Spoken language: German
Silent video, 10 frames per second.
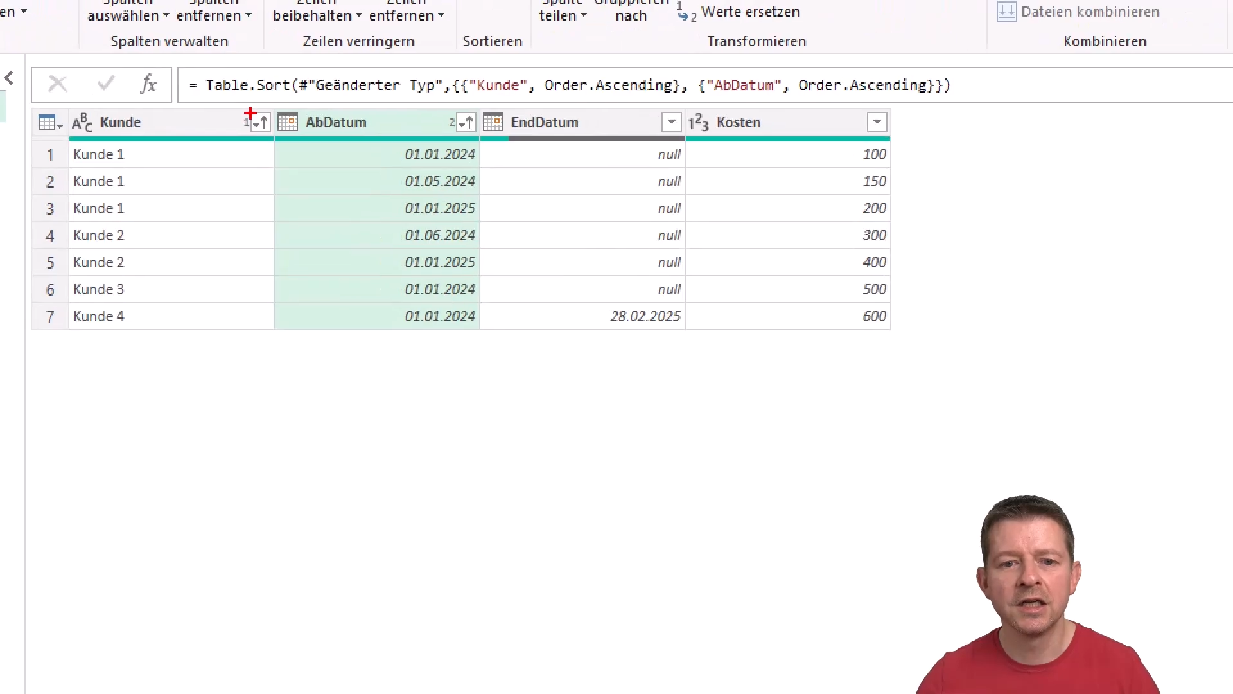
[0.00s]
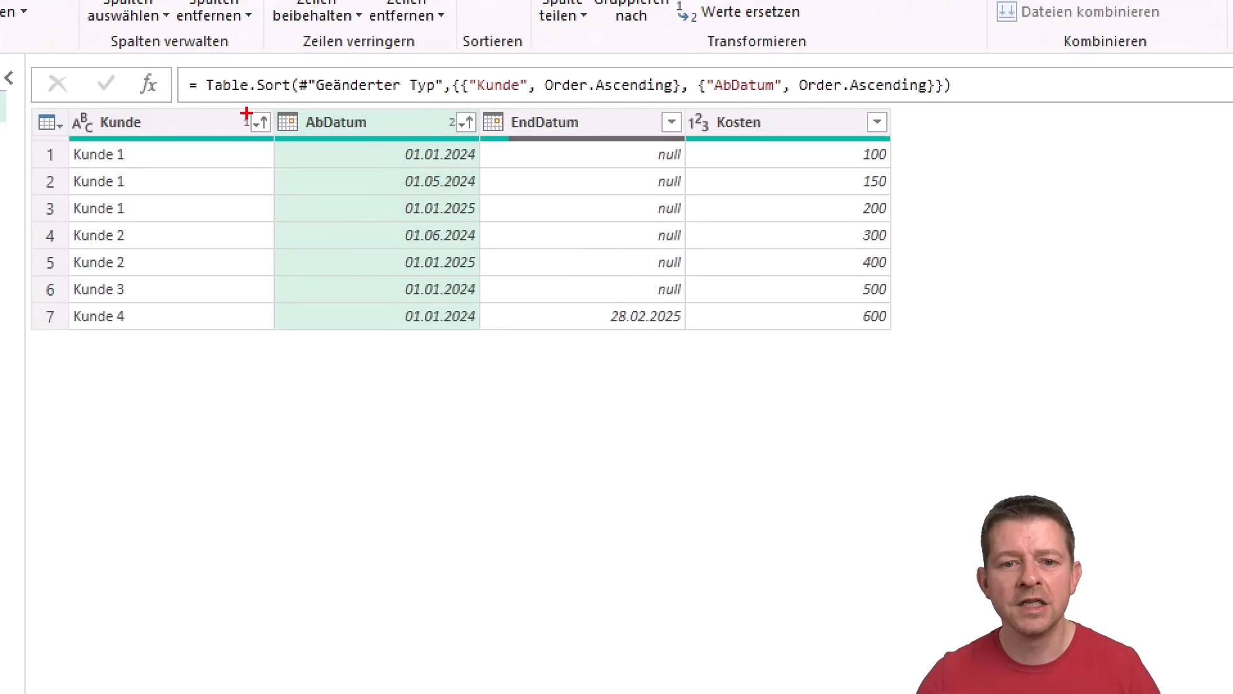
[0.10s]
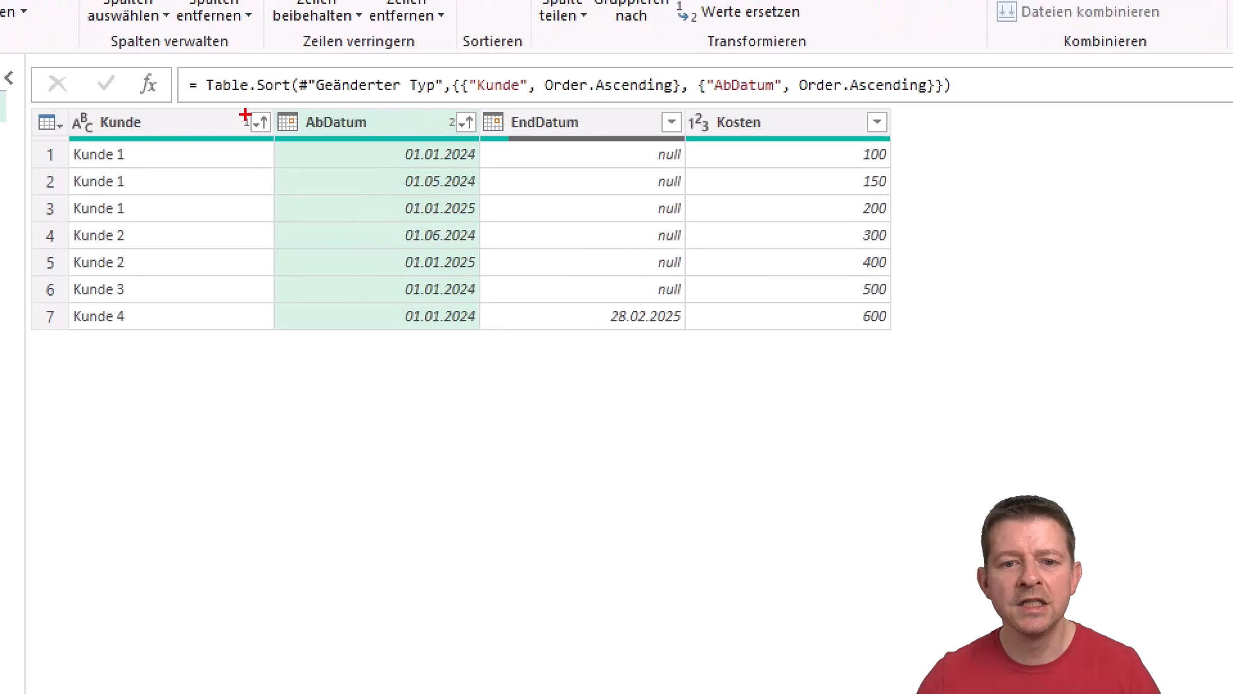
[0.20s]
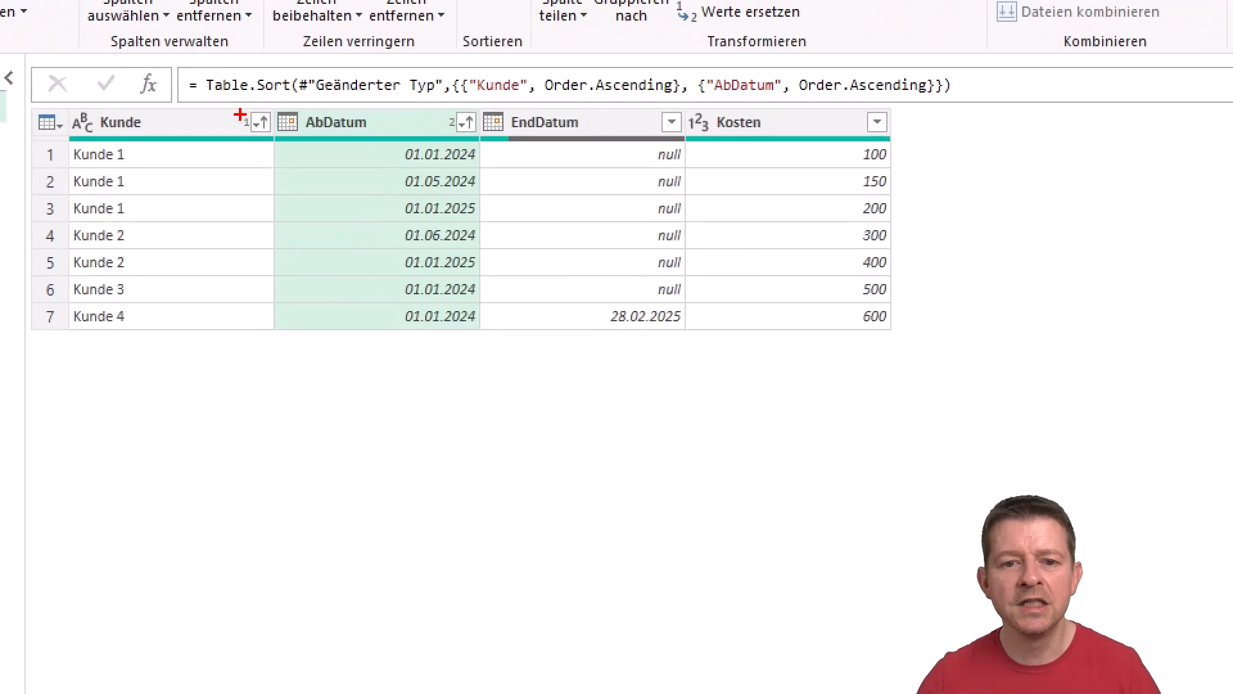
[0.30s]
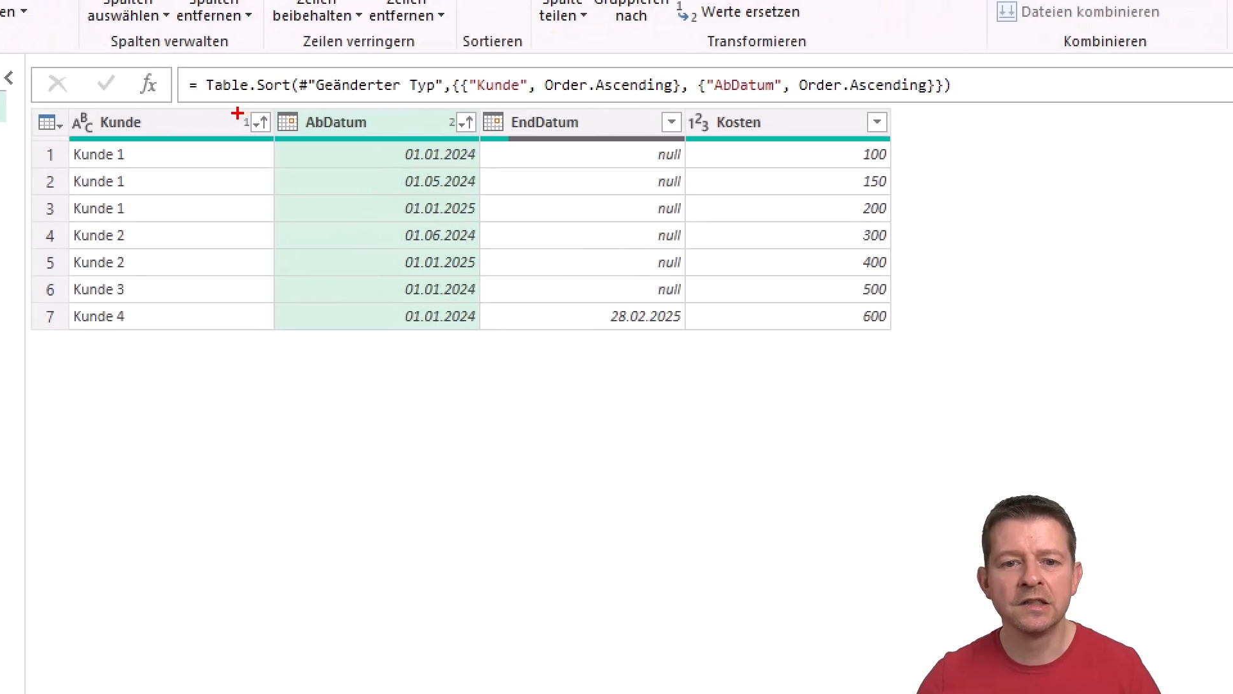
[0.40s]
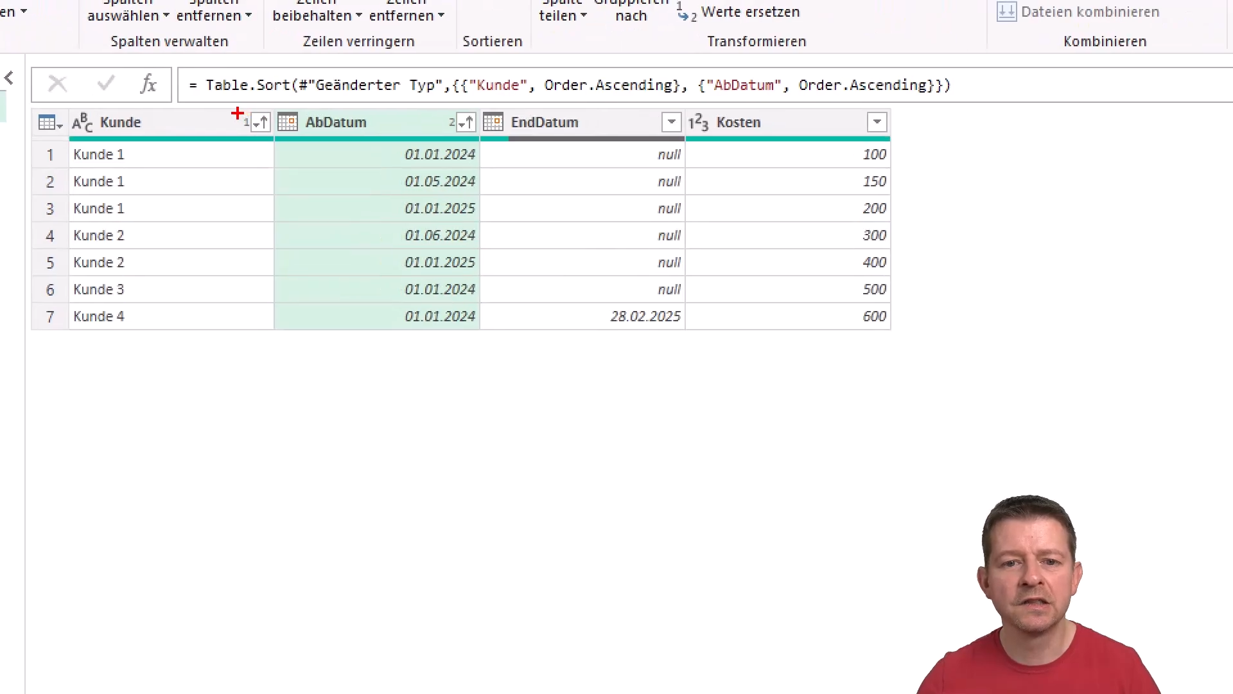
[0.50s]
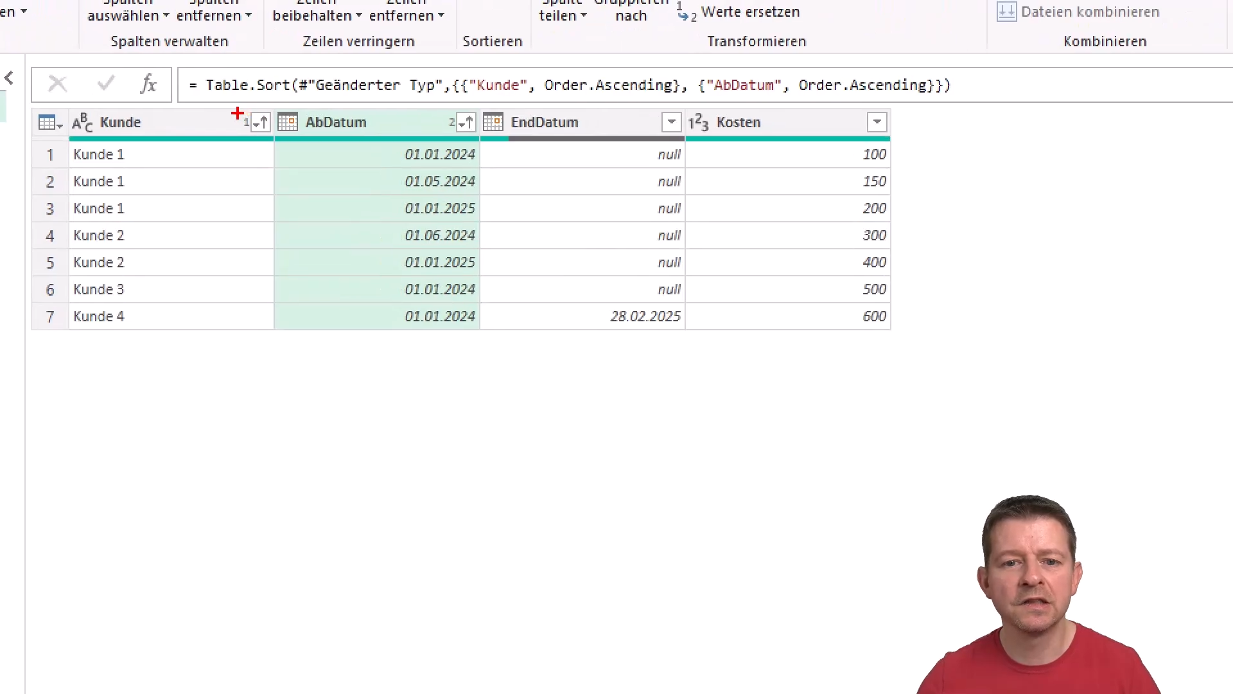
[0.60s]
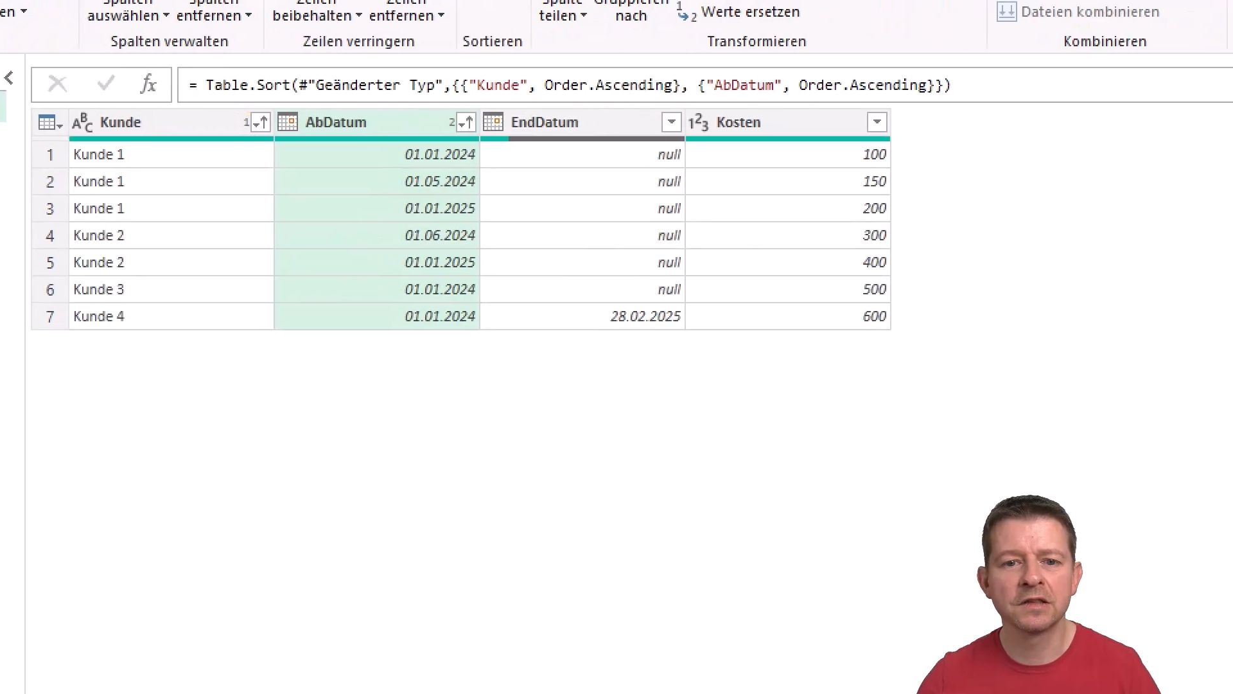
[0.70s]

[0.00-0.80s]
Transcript: Indizes